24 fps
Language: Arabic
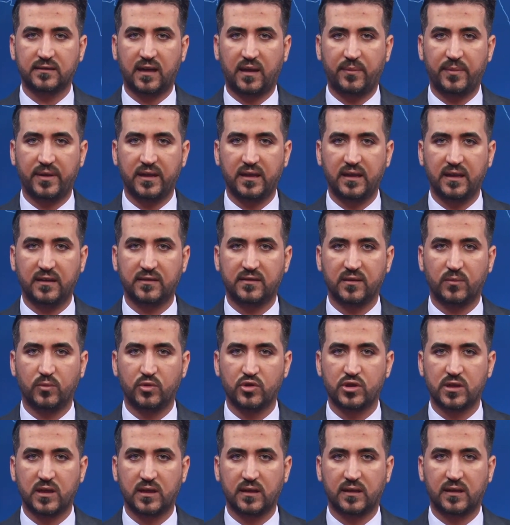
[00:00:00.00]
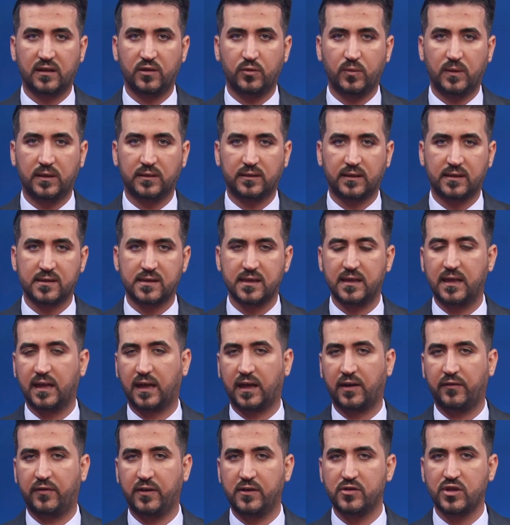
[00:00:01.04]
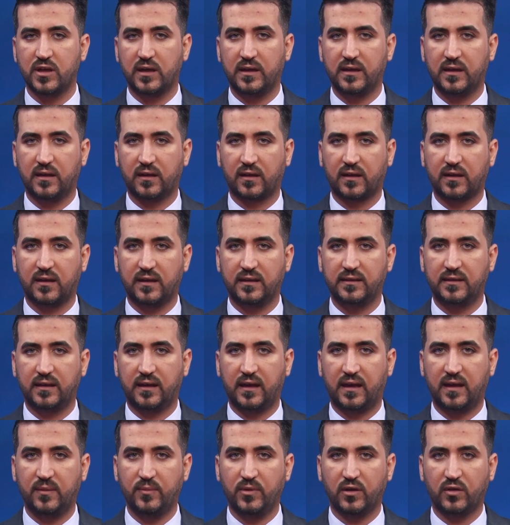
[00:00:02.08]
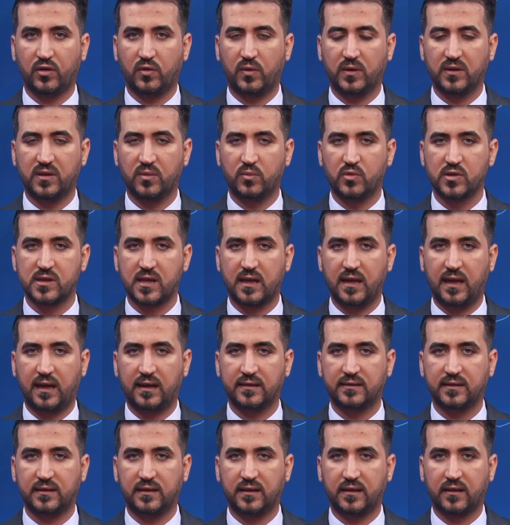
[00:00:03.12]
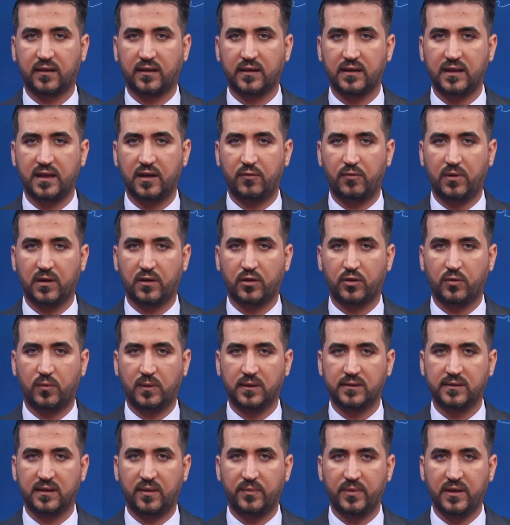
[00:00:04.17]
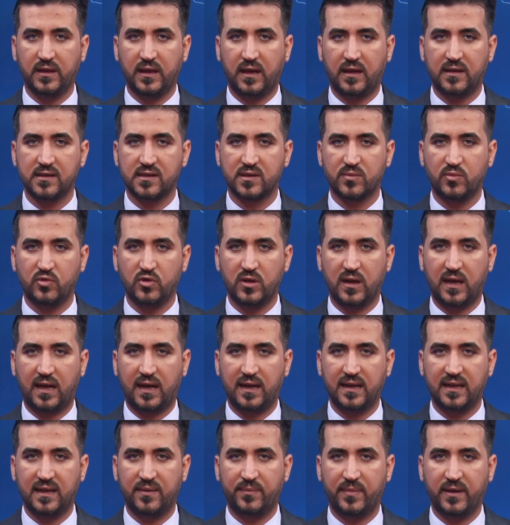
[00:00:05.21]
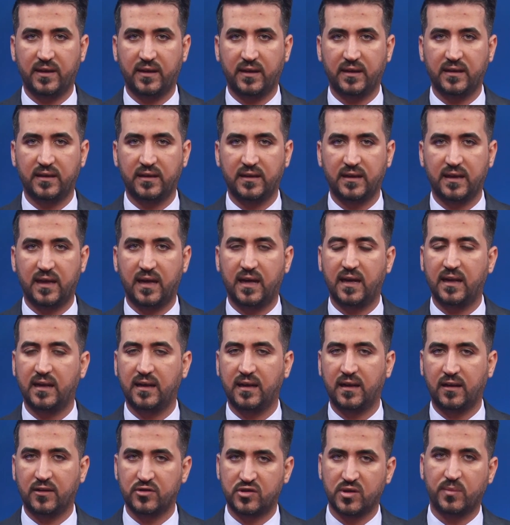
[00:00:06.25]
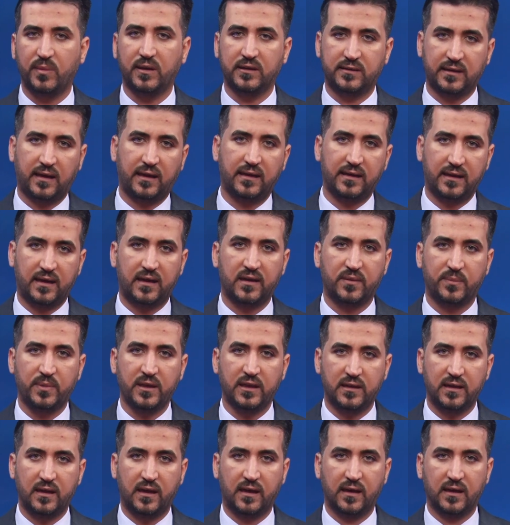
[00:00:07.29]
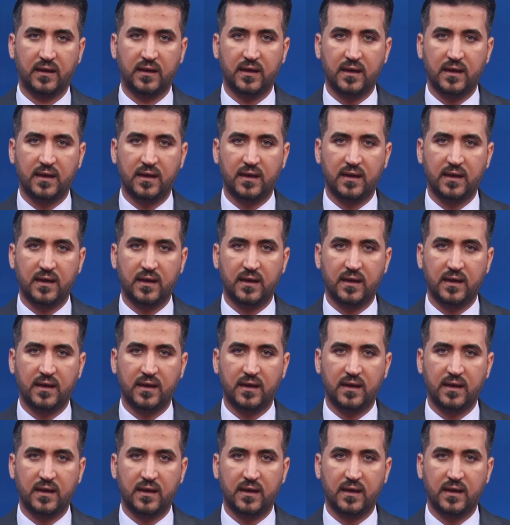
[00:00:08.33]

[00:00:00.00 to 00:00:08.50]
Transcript: العمليات المشتركة لواء تحسين الخفاجي أن القائد العام للقوات المسلحة العراقية والقوات الأمنية عازمون على منع الهجمات على أربيل